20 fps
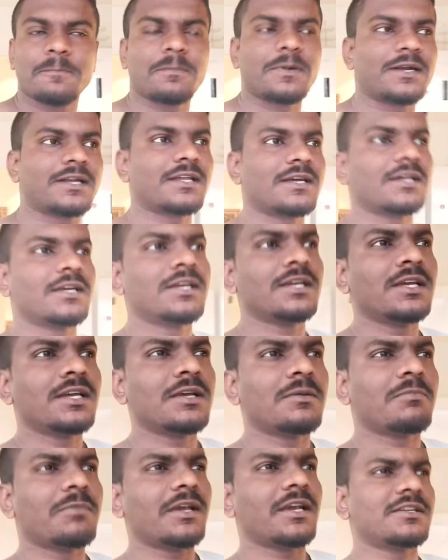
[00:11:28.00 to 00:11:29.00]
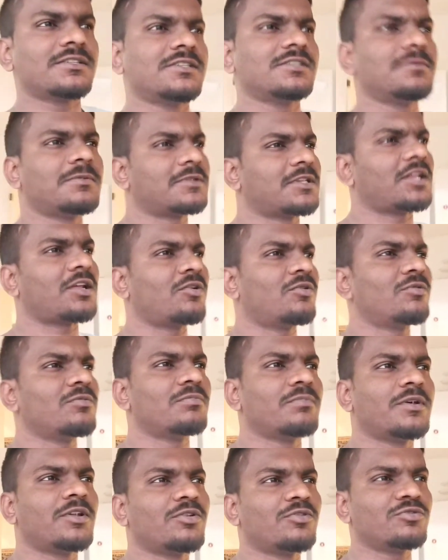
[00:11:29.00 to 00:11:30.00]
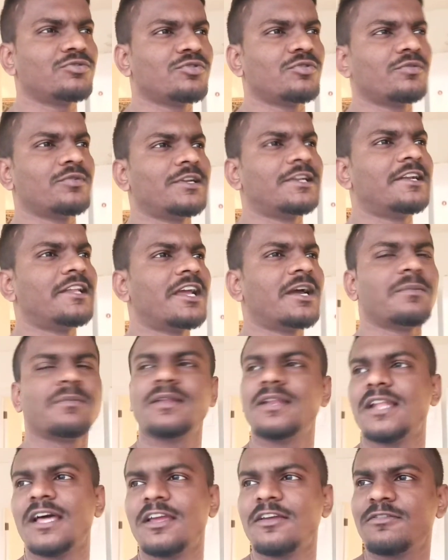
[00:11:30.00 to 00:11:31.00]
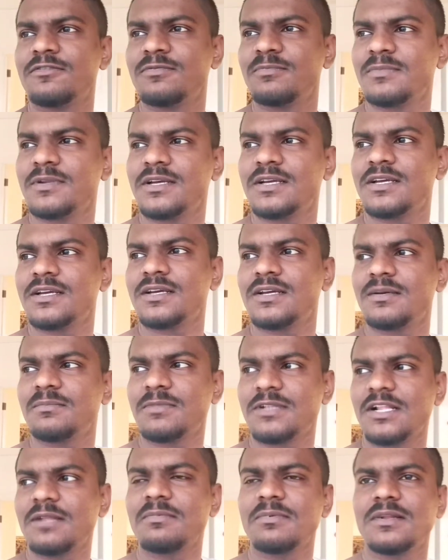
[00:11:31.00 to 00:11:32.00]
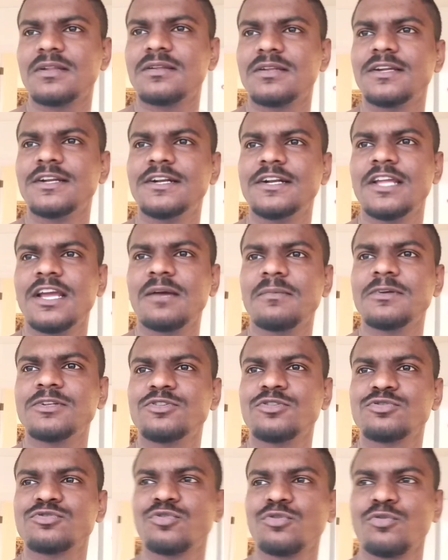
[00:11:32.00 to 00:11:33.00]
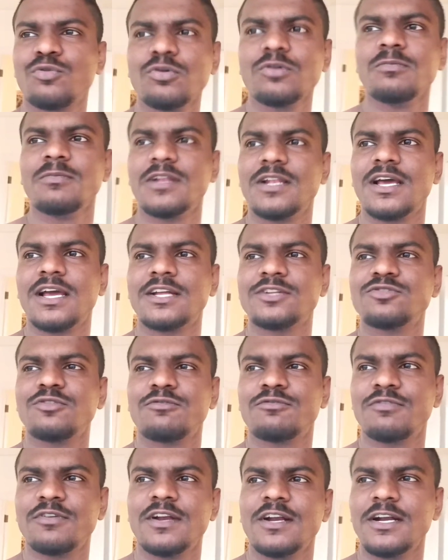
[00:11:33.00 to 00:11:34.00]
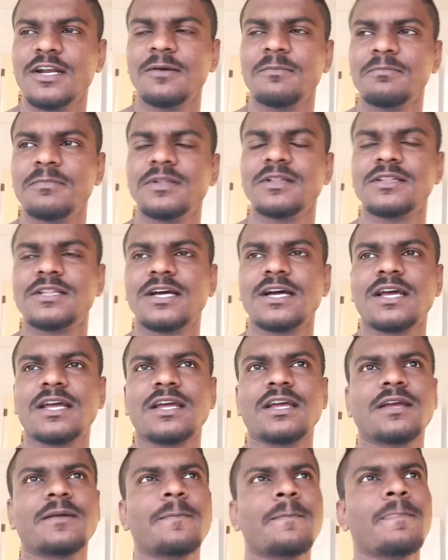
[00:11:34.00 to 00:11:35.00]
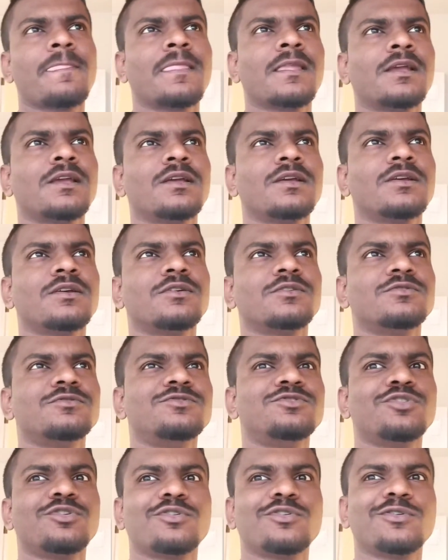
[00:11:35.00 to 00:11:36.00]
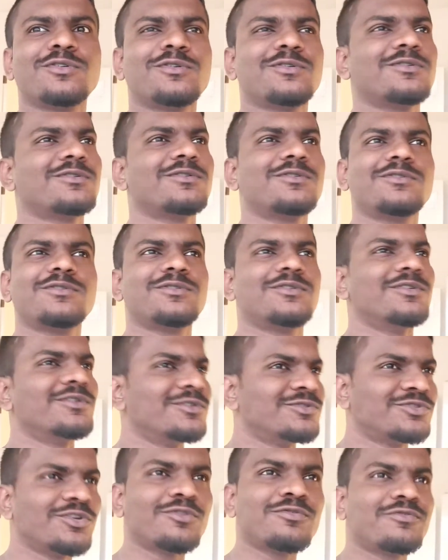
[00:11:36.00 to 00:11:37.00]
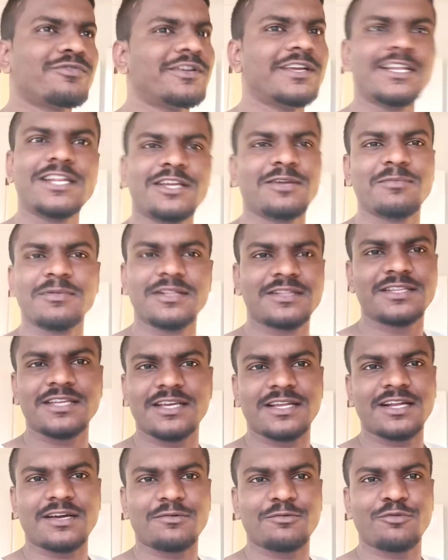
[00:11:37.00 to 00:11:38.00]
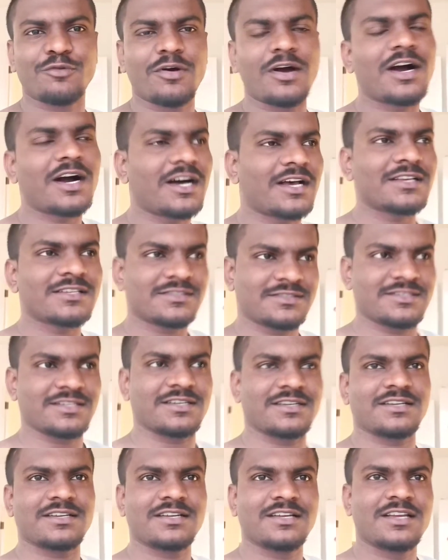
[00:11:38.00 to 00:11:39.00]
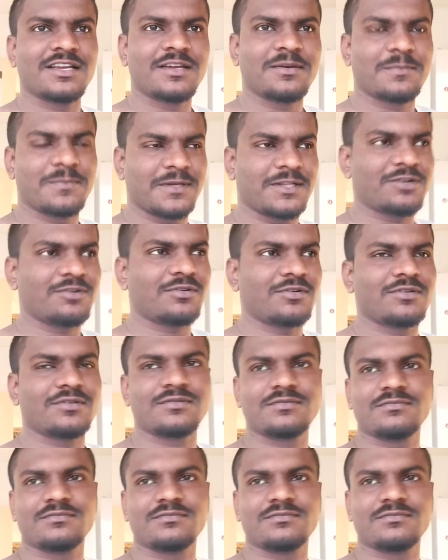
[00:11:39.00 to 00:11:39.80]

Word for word: बट मैं एक चीज़ बता रहा हूँ मेरे को जो इंडिया में लाइफ में मतलब इंडिया में जो सुकून मिला है जो फ्रीडम मिलता है जो जो फीलिंग मिलती है ना वो आज तक मैं देखो